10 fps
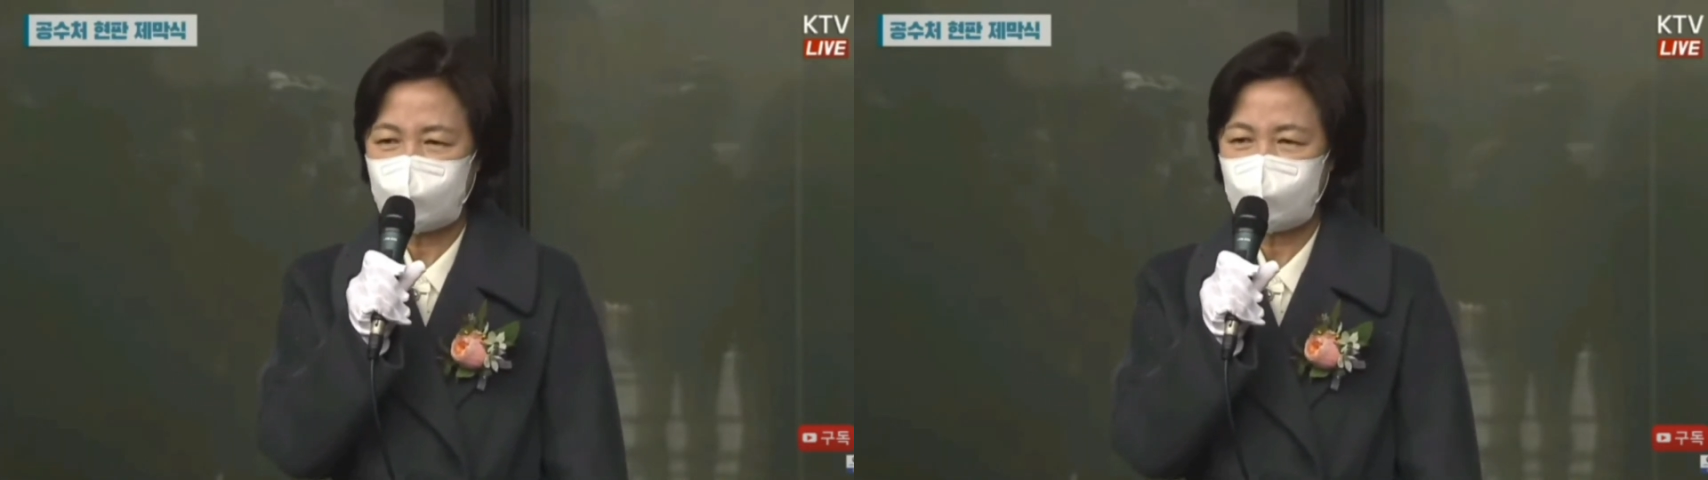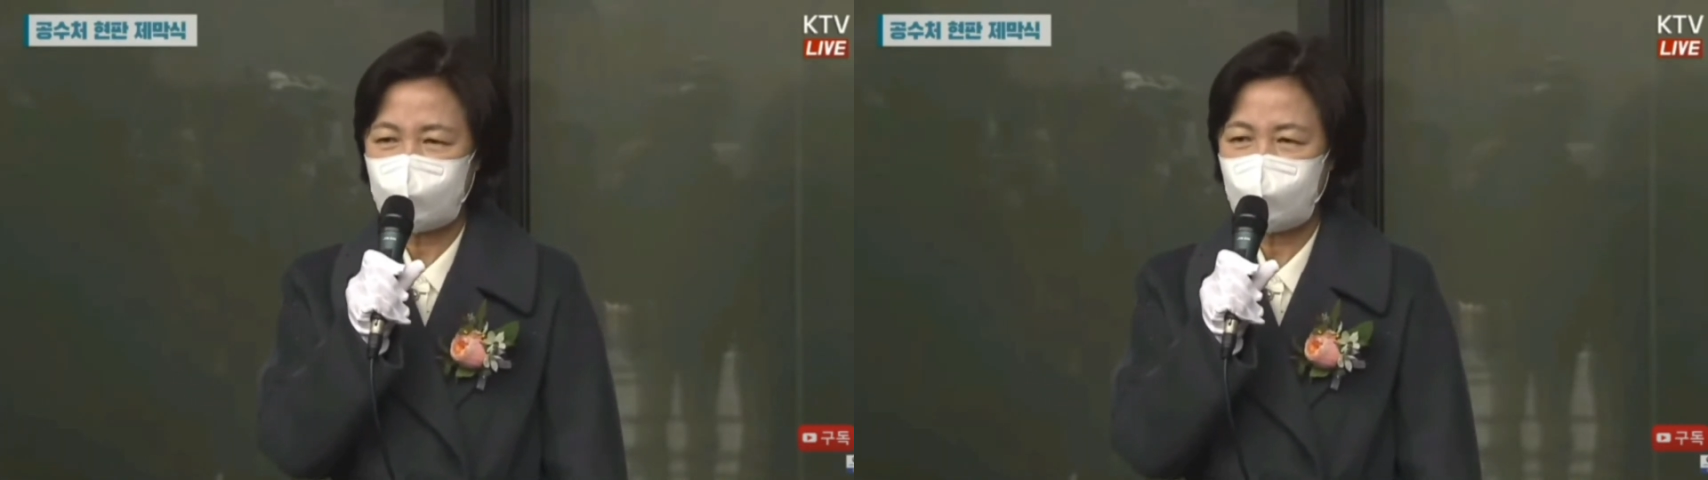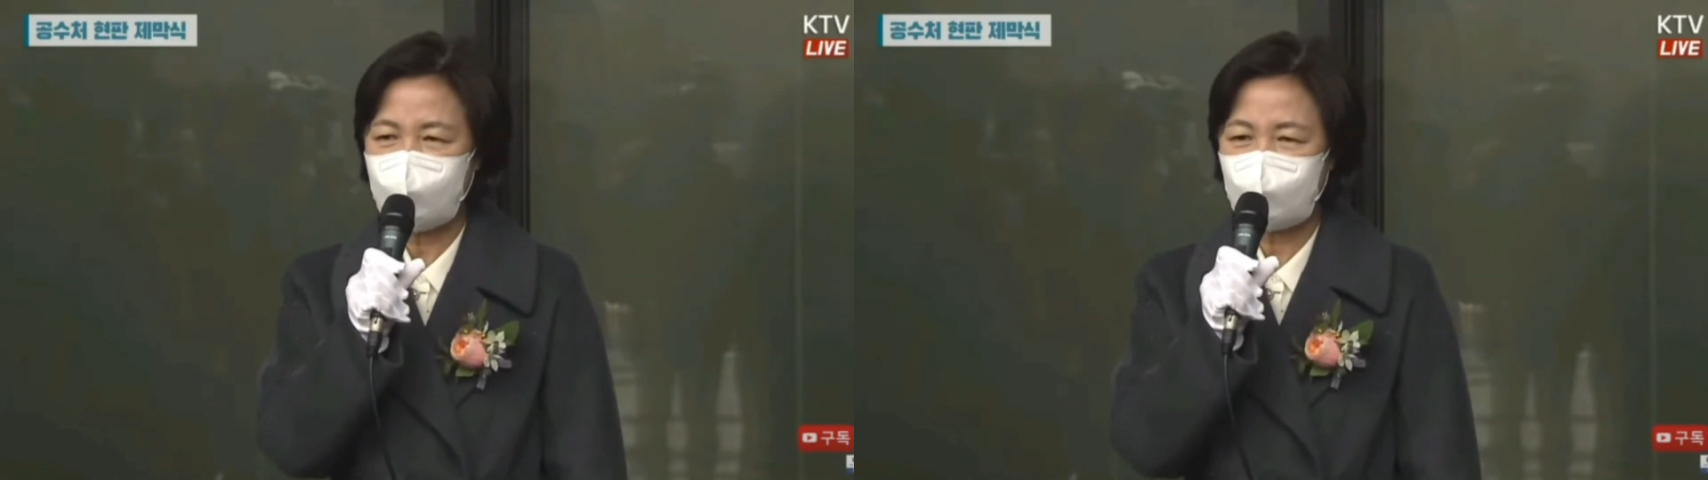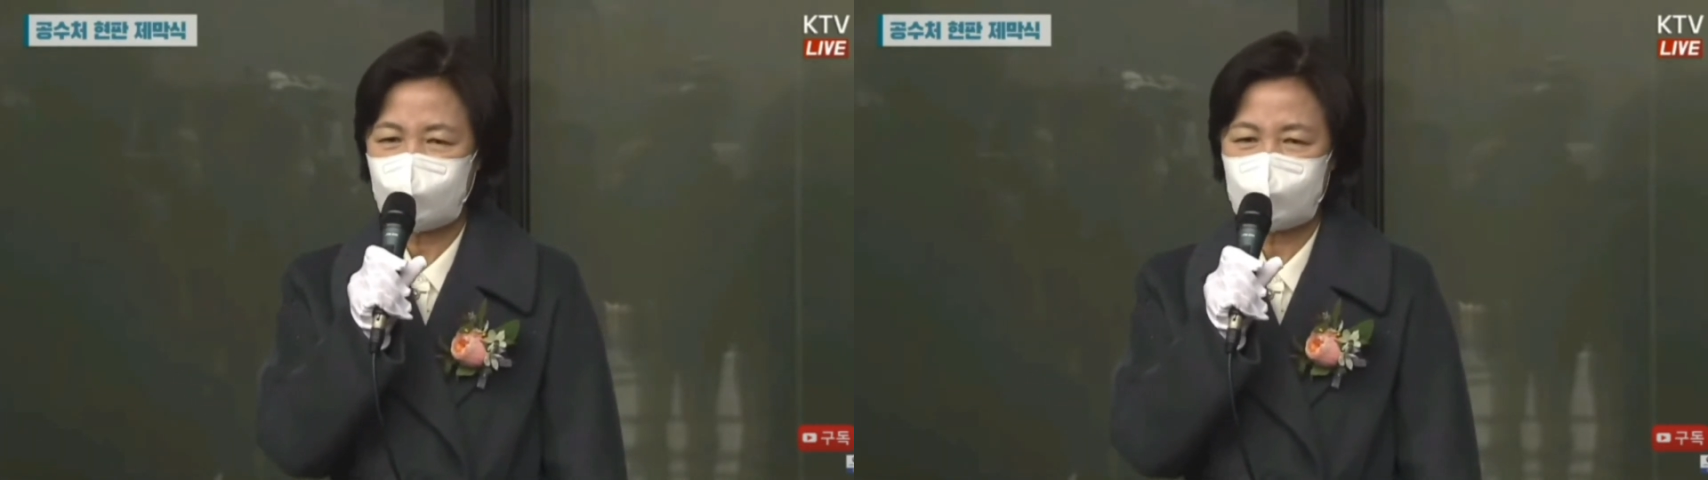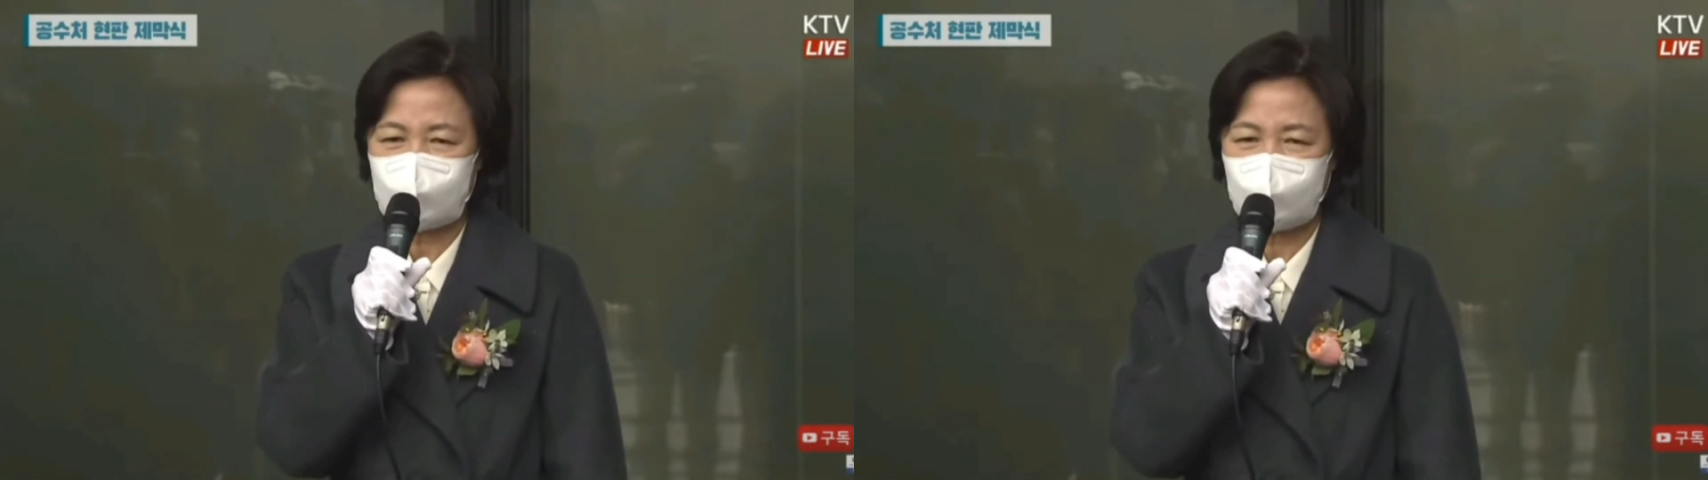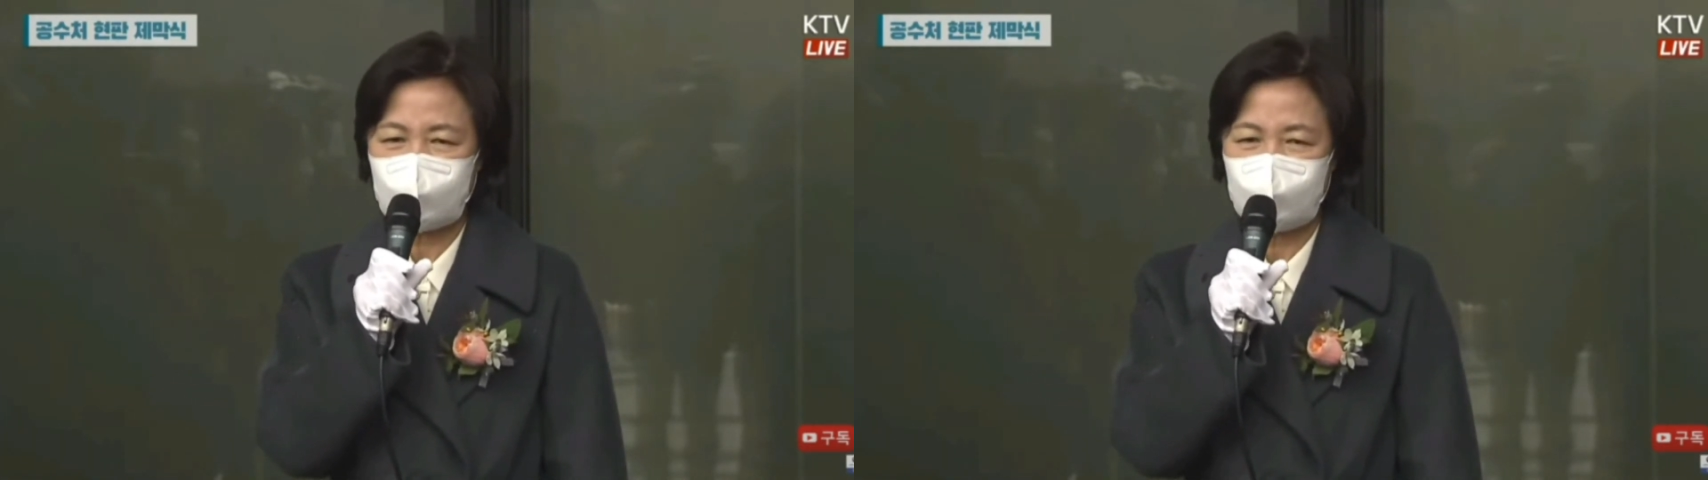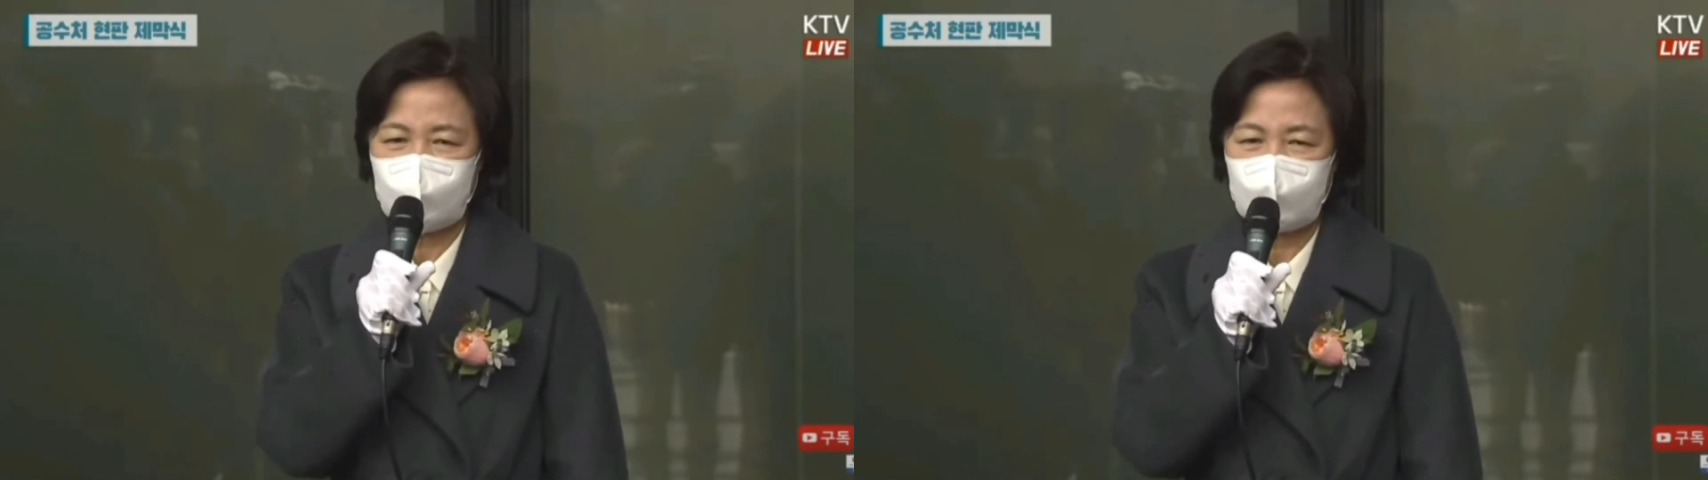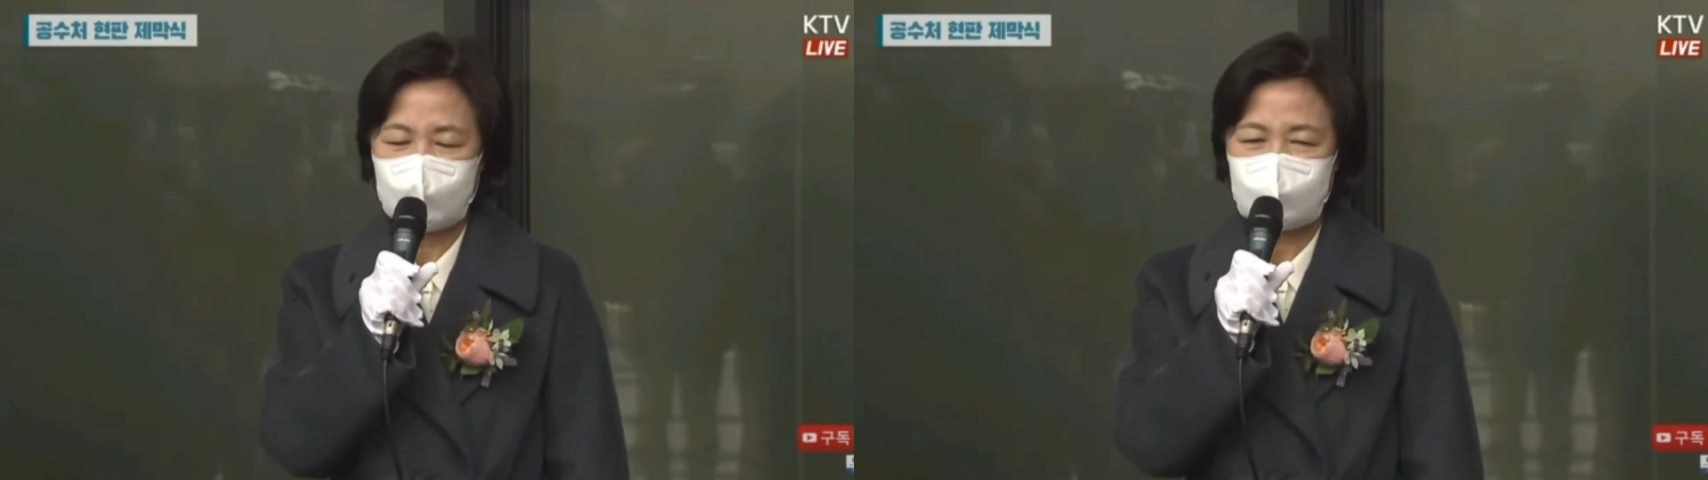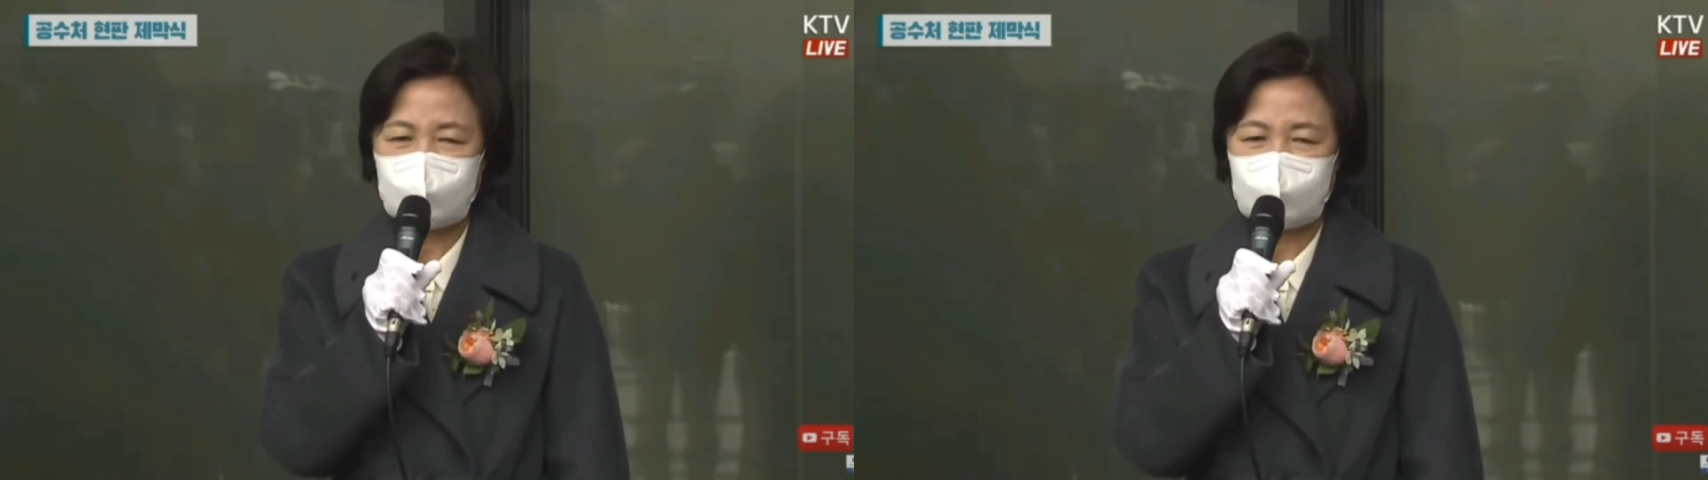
되게 함으로써